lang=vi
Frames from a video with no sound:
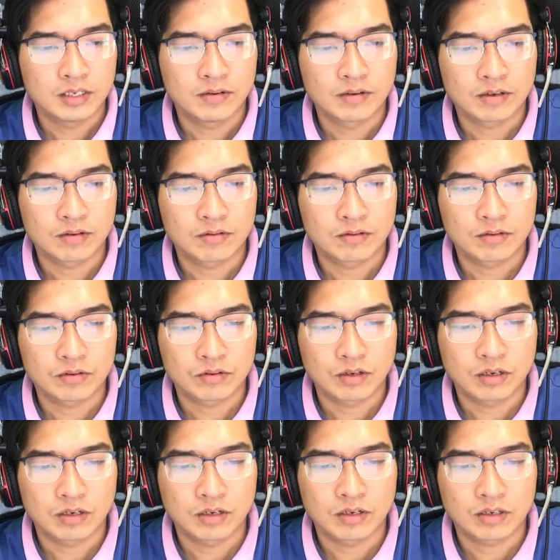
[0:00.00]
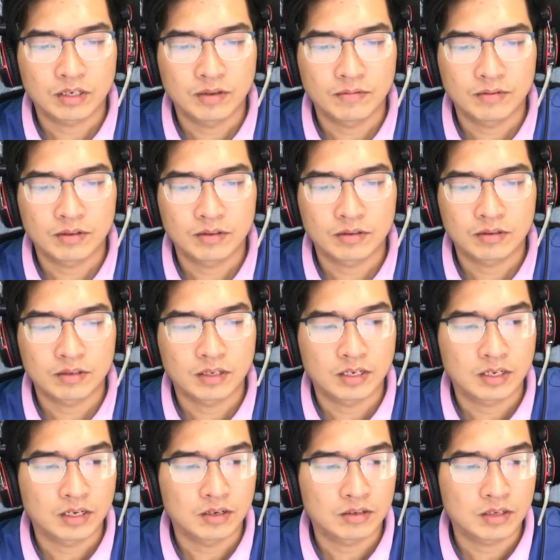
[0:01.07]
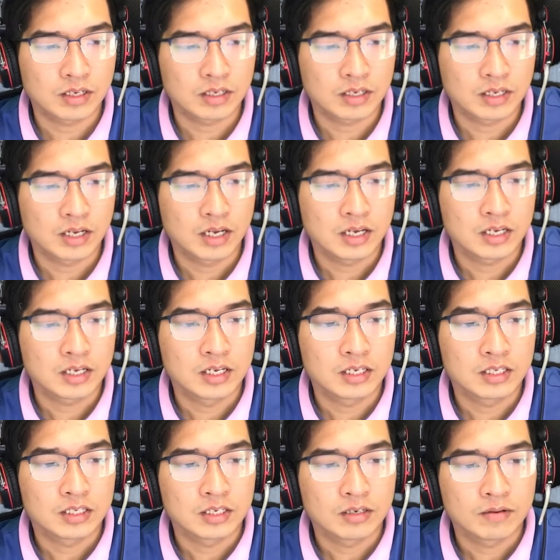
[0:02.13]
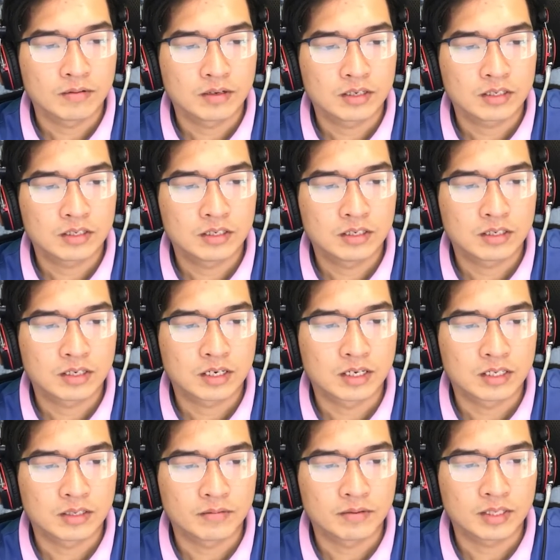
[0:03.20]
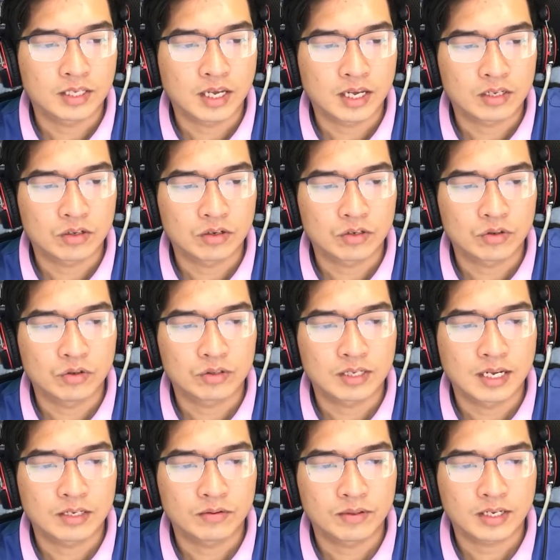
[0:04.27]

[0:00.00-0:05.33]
nhưng mà Bảo thi thoảng vẫn nghe được những lời bàn ra tán vào của những người dân sống quanh đó.